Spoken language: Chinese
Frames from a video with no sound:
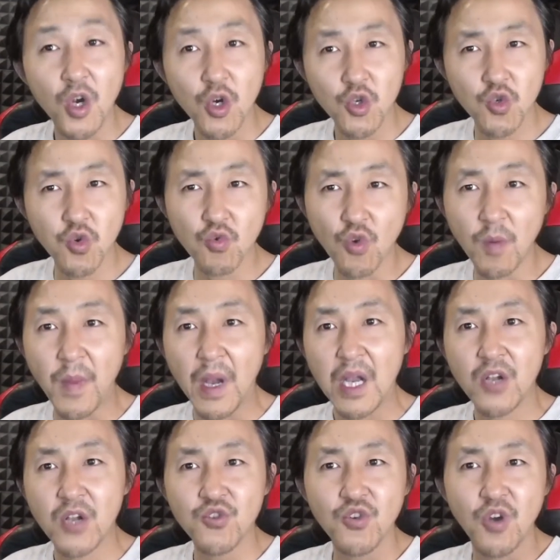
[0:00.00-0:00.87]
中国
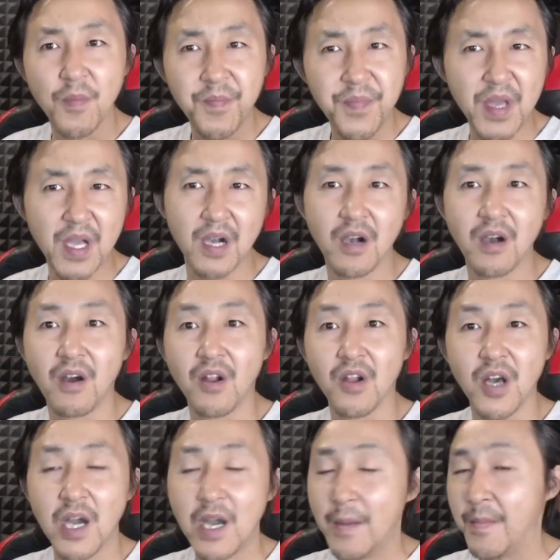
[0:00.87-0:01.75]
马上就要变好
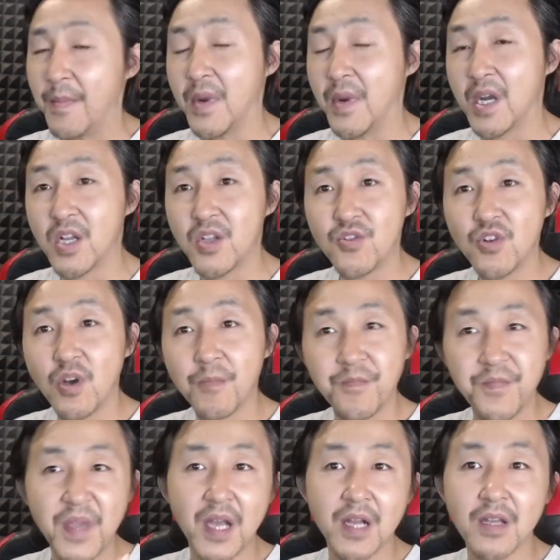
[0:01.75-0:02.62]
了，马上就要
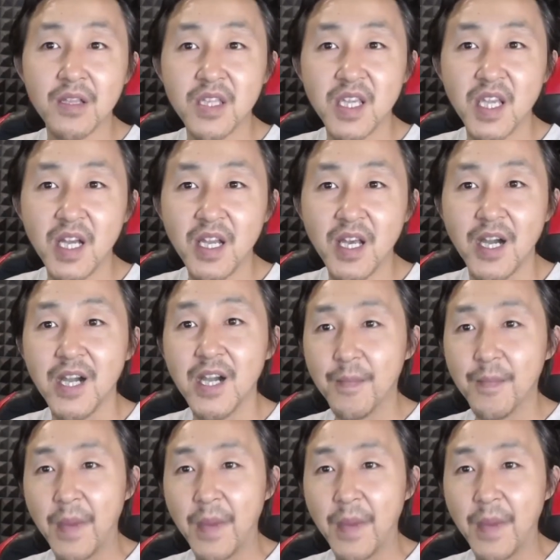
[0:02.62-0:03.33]
变了天了，